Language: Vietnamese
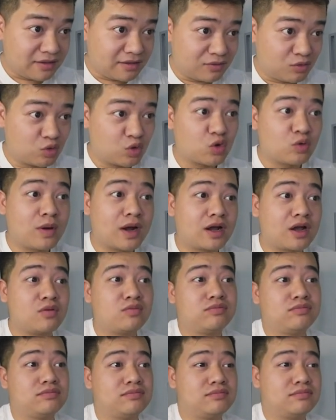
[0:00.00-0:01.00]
Thủ đô
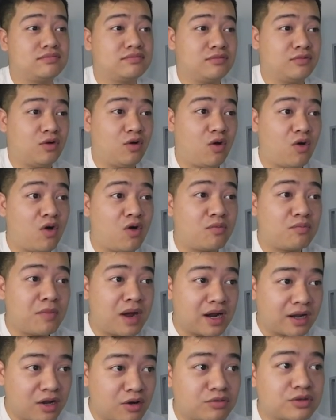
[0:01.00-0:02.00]
Bangkok có
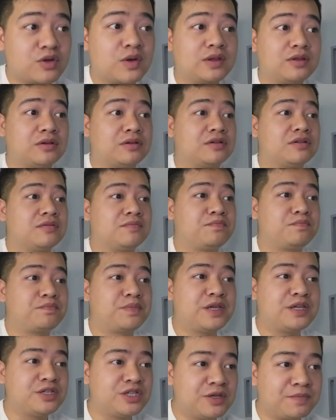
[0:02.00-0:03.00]
Bangkok United,
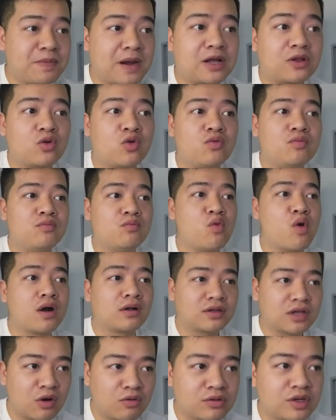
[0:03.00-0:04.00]
PG Pathum,
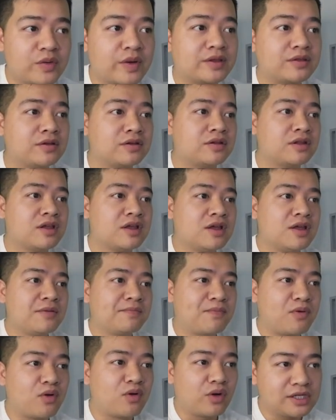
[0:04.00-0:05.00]
Muang Thong United,
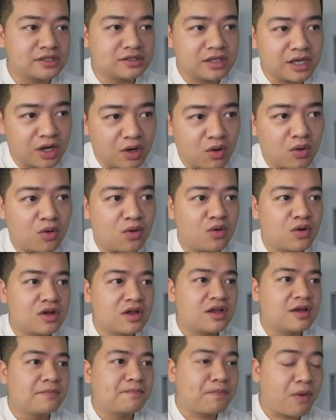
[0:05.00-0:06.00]
Polistero,
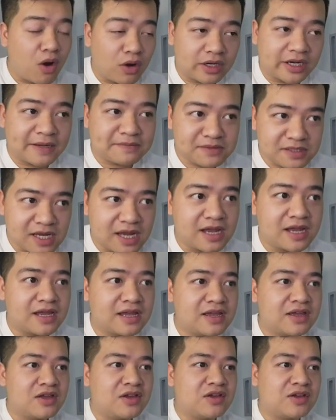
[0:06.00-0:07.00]
Port FC,
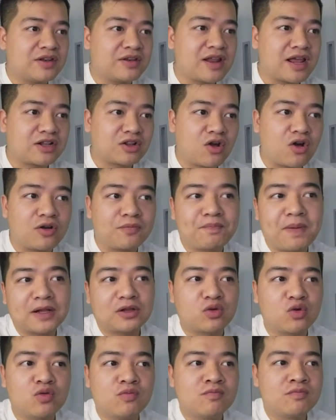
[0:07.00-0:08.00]
Nakhon
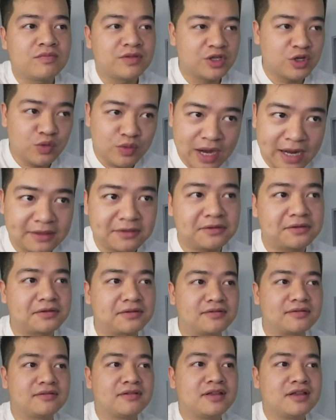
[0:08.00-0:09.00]
Pathum United.
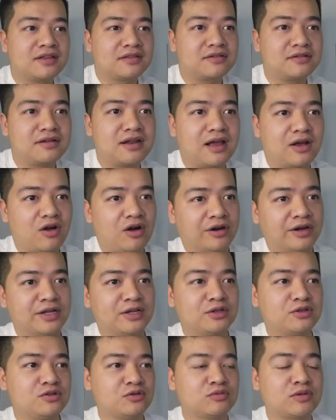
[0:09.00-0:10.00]
Tức là ở
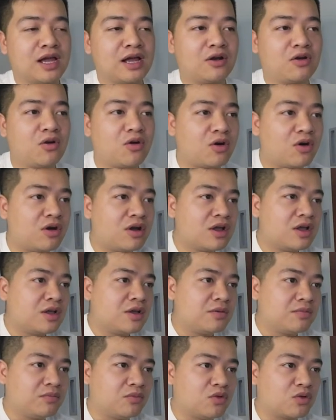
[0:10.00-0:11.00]
đây chúng ta có
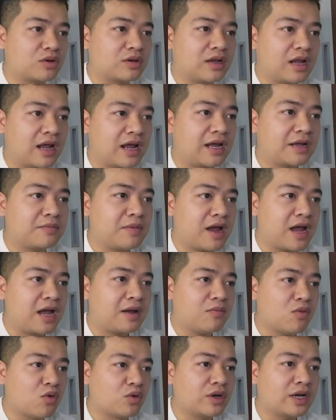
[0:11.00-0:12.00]
1, 2,
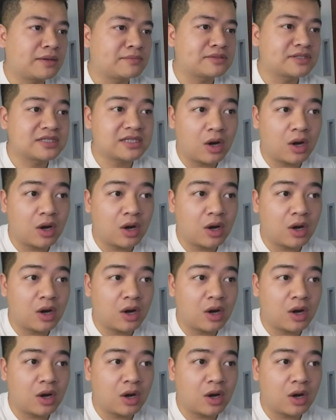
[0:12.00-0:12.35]
3, 4, 5,